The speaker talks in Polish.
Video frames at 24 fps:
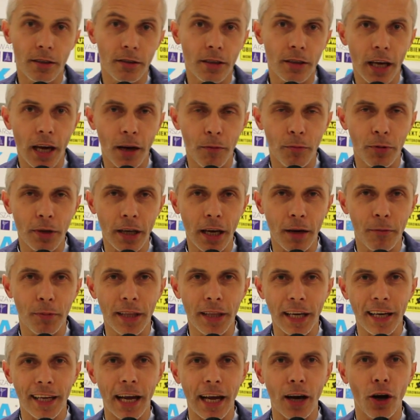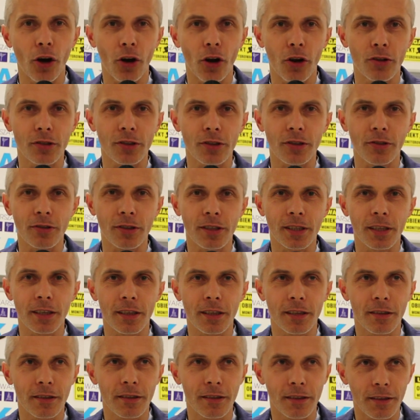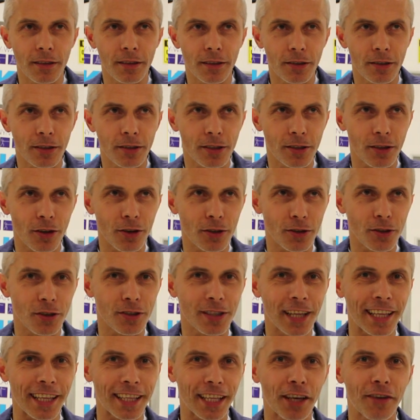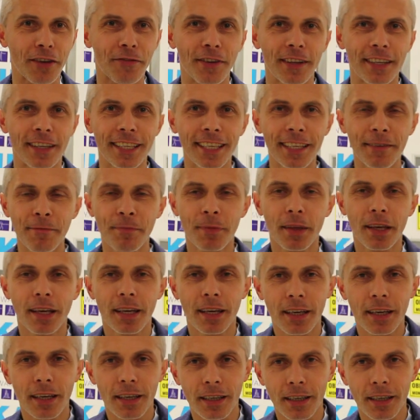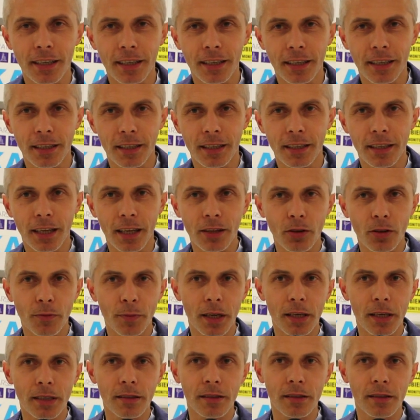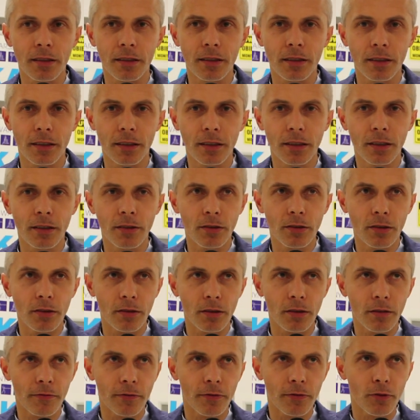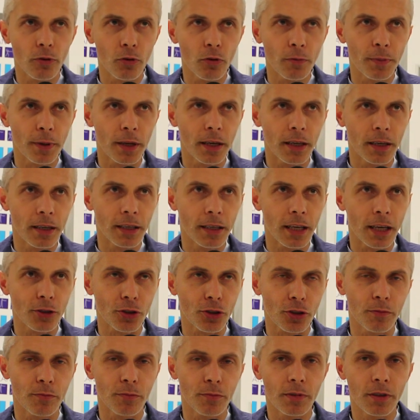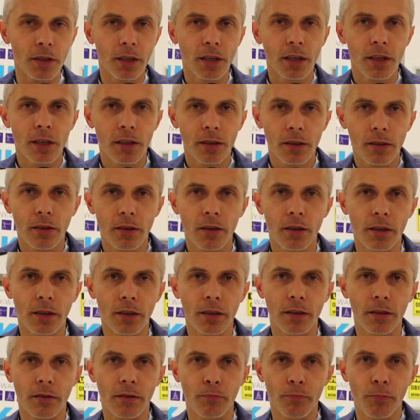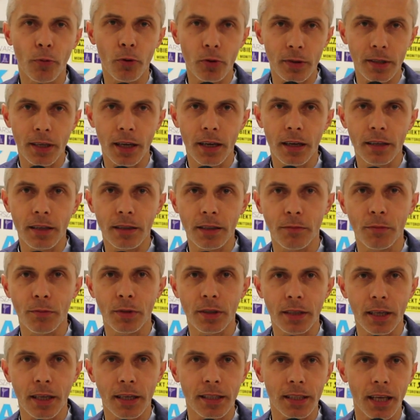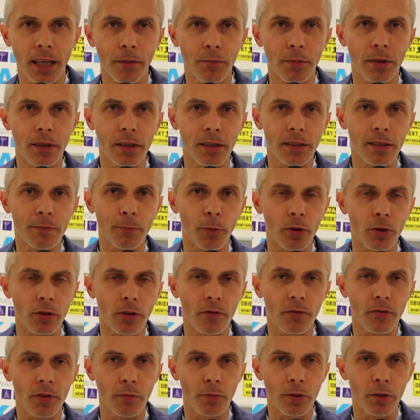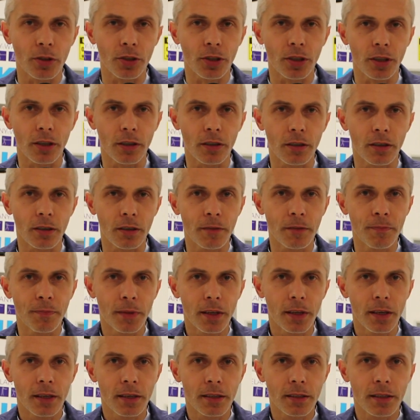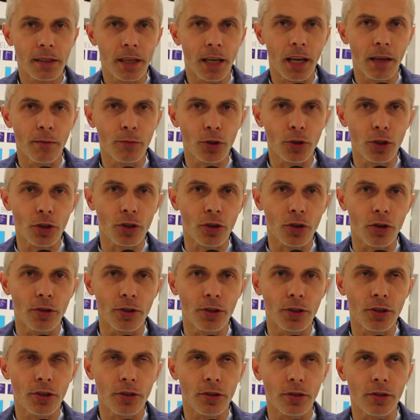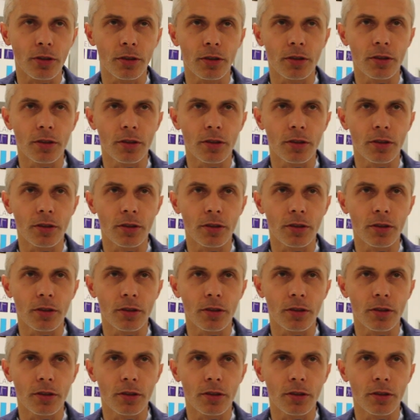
E, jakby, jakby tak na gorąco z, e, z, z ostatniej chwili. E, natomiast e, w klubie naszym poza tymi sekcjami sportowymi, gdzie staramy się szkolić e,